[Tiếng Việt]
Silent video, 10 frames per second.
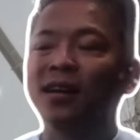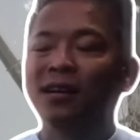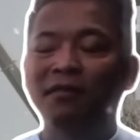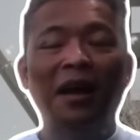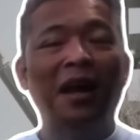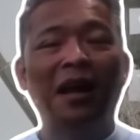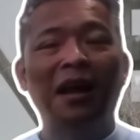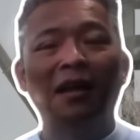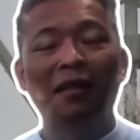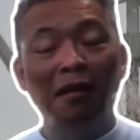và
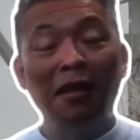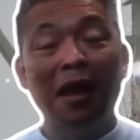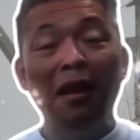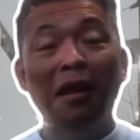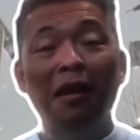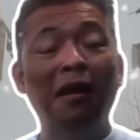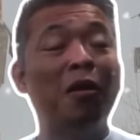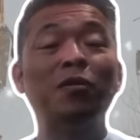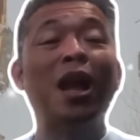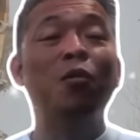thực tế là
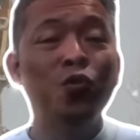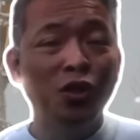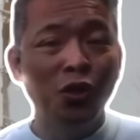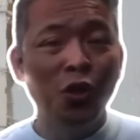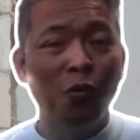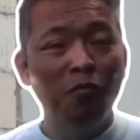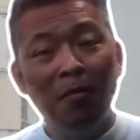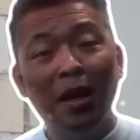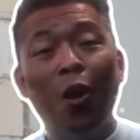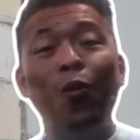ông ta không muốn sử dụng nhưng
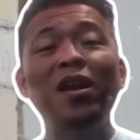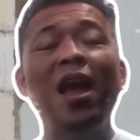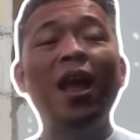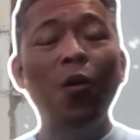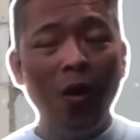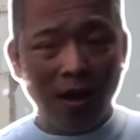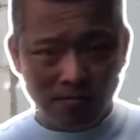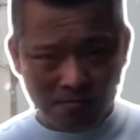mà đối đế quá